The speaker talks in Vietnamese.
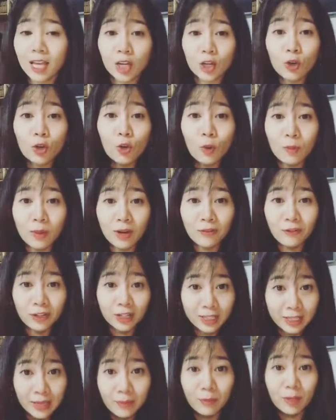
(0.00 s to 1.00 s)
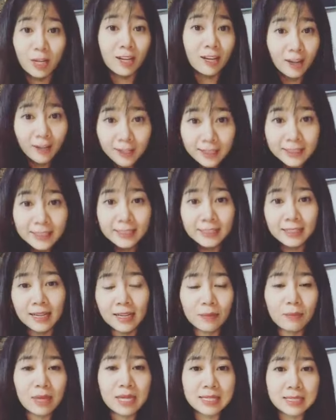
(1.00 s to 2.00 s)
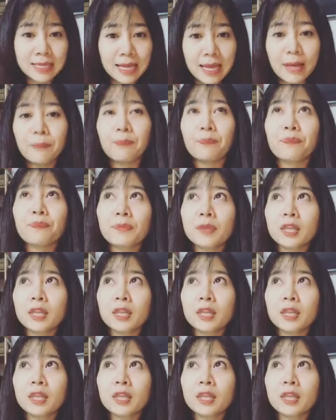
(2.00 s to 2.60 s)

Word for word: cuối cùng là vẫn kịp đến nơi để mà xem